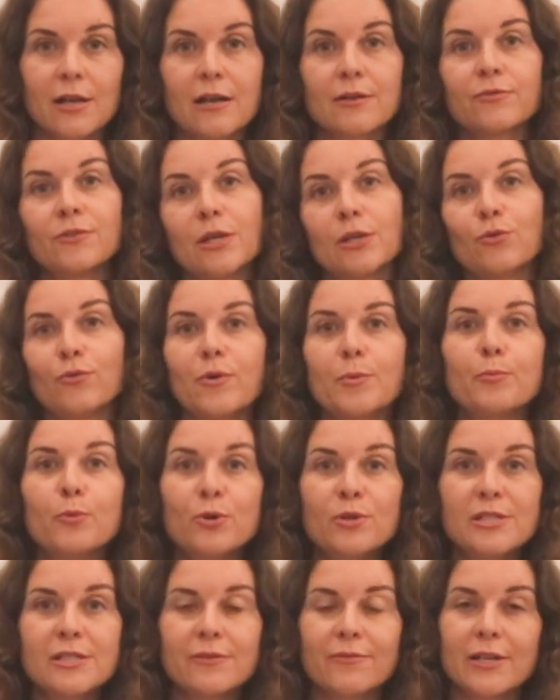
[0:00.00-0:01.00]
как второго
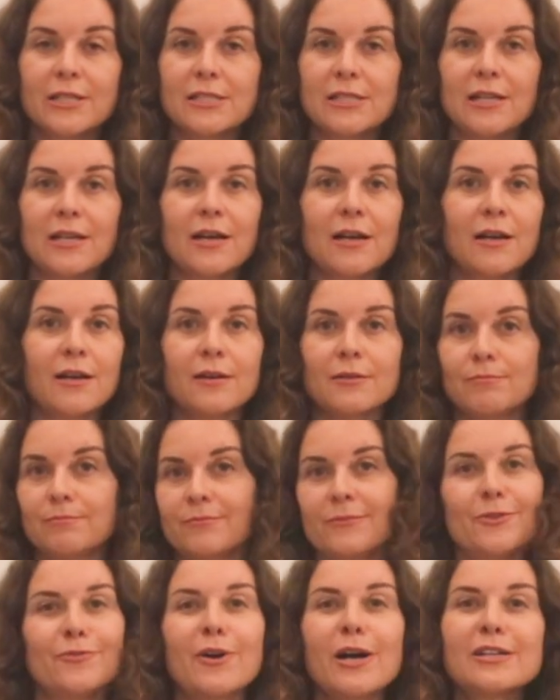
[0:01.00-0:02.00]
пользователя,
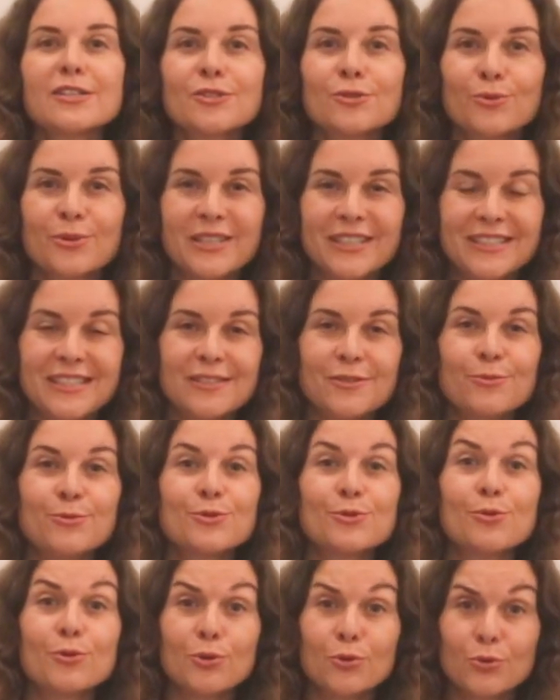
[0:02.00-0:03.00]
вашу
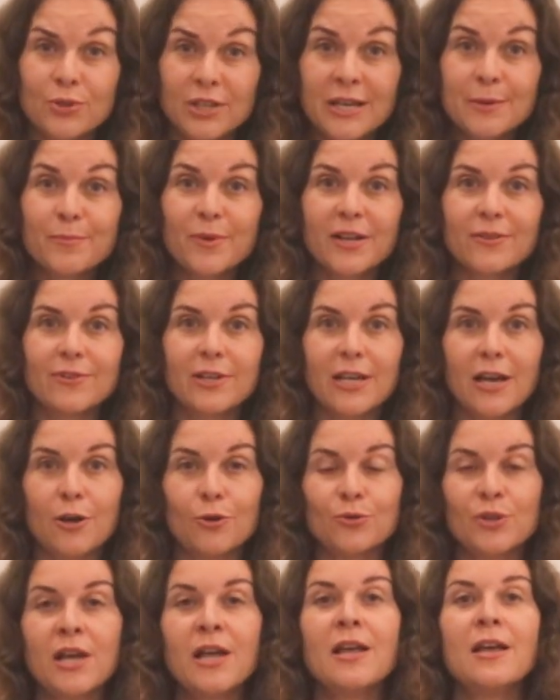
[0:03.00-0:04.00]
кредитную историю не
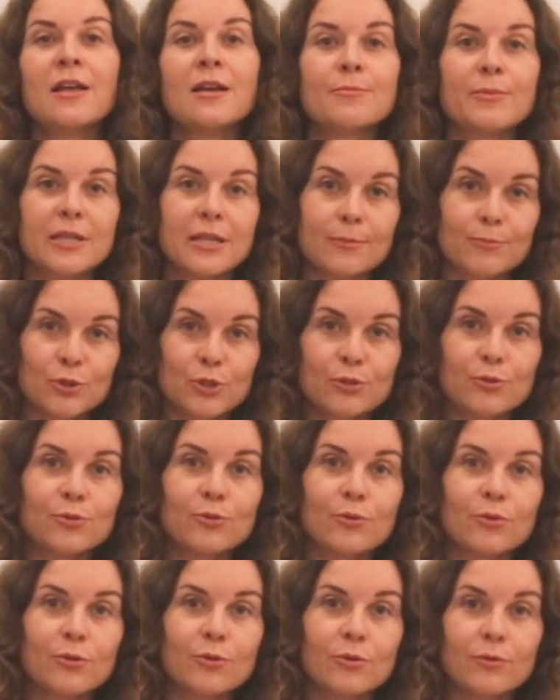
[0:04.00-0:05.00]
проверяют, потому
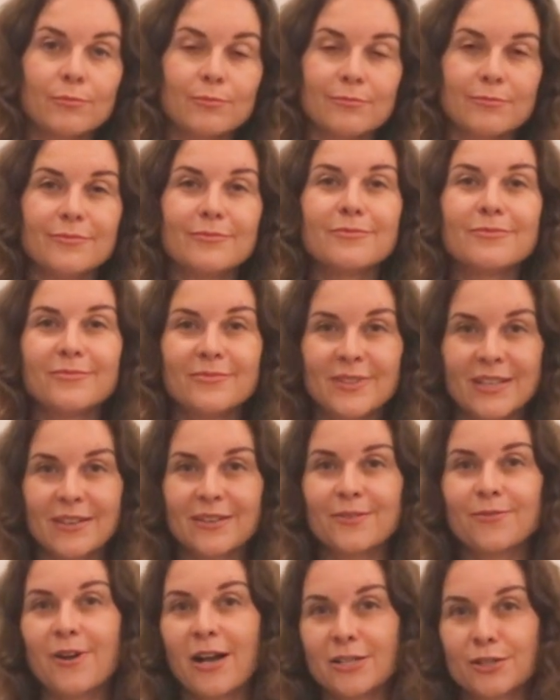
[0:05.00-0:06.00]
что
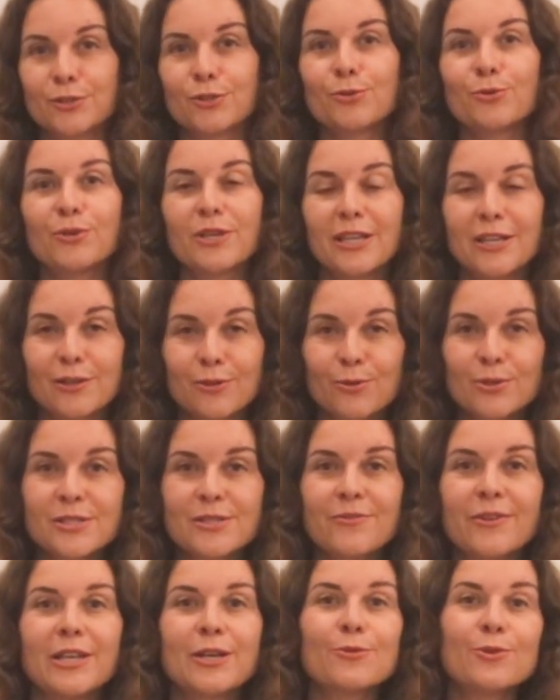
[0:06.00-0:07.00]
ваш друг или
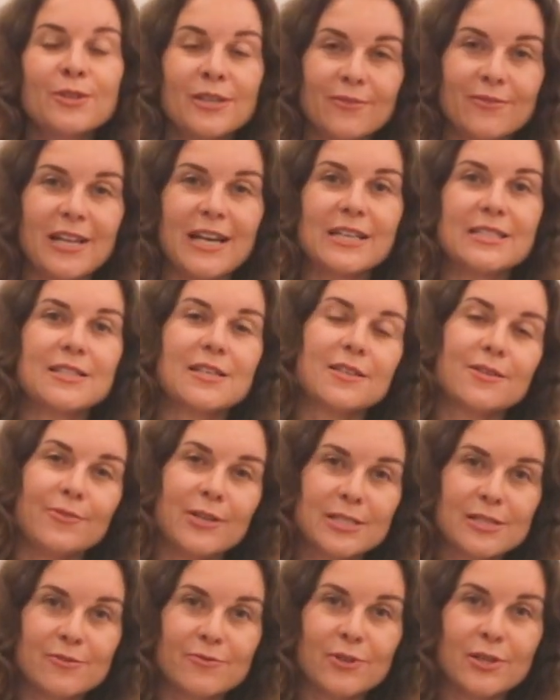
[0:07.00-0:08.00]
родственник, он является
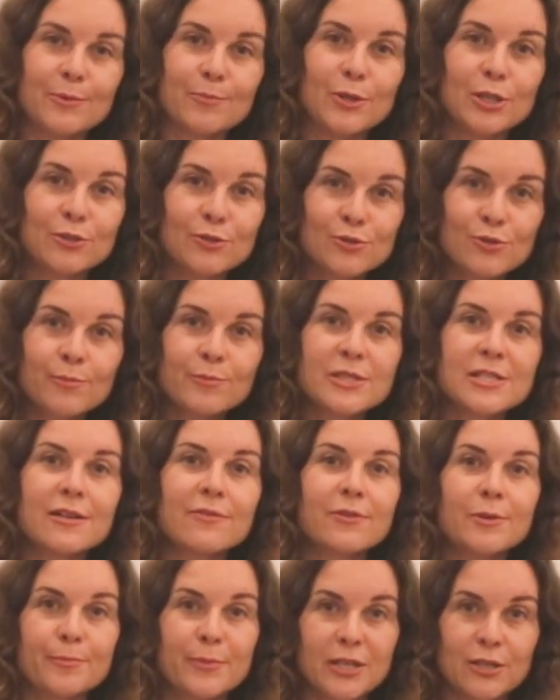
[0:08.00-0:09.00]
ответственным лицом
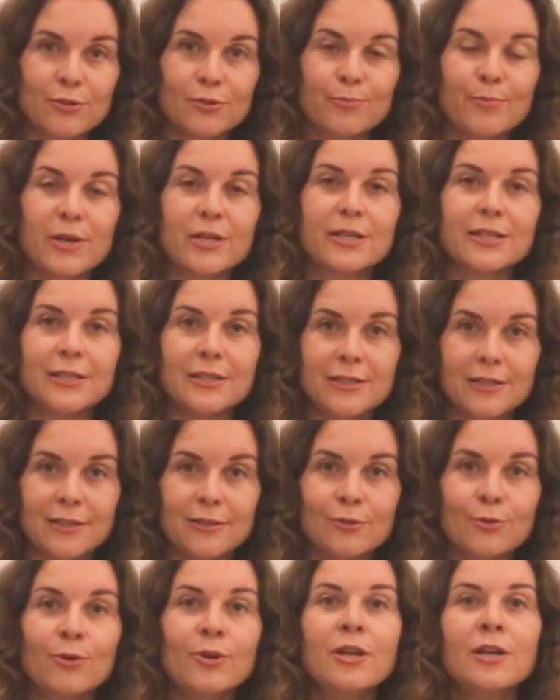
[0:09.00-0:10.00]
за выплату по
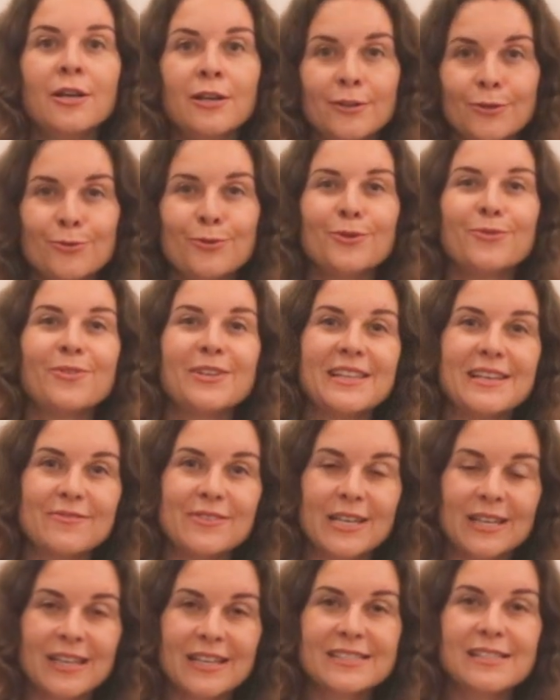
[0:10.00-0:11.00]
кредиту. Ну и вы,
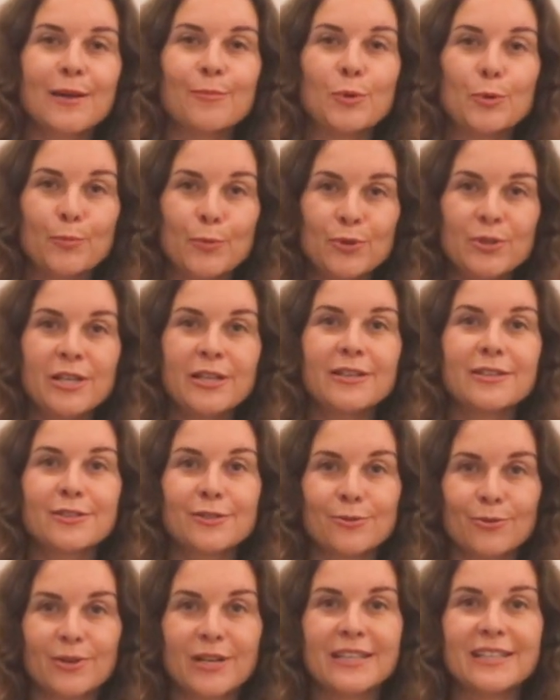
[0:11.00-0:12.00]
наверное, сами поняли,
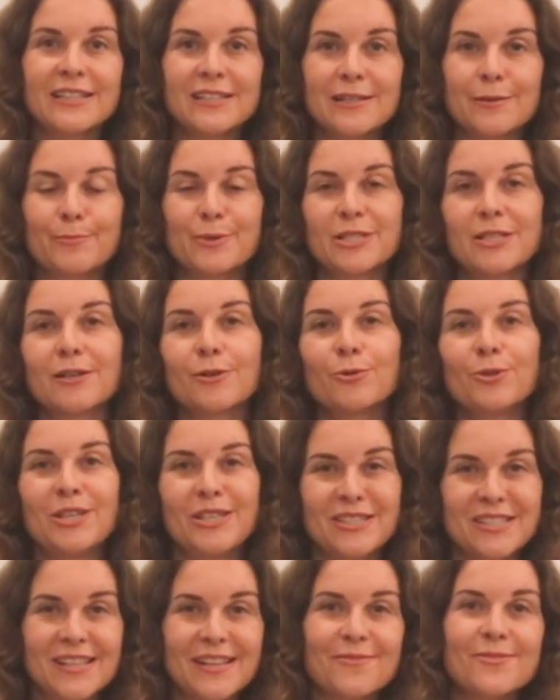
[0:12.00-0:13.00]
что, конечно,
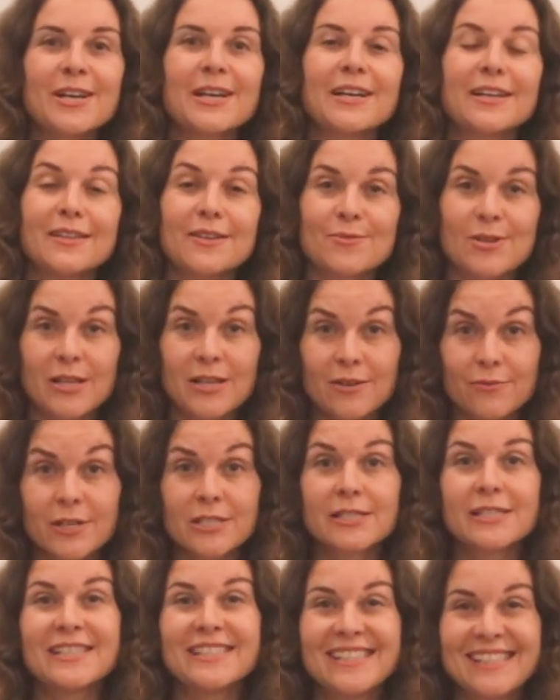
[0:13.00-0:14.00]
посторонний человек этого для
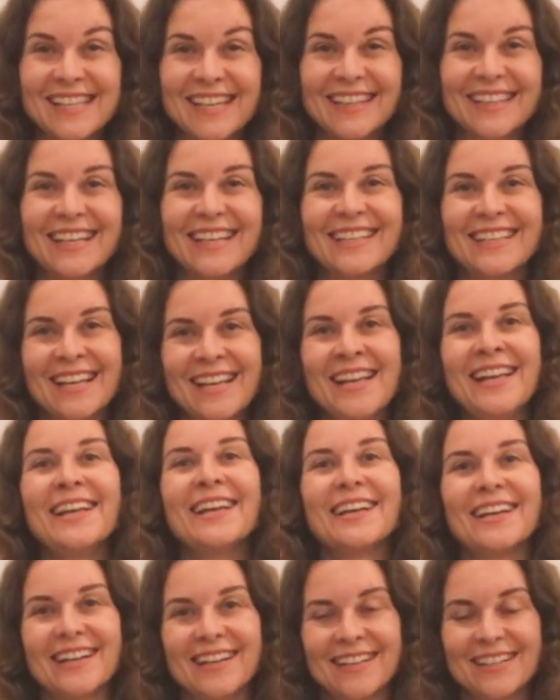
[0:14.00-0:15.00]
вас не сделает.
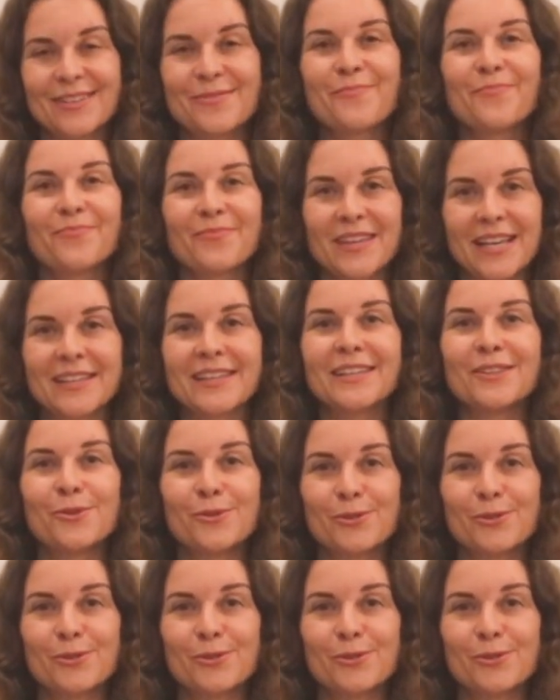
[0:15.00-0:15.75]
Э, это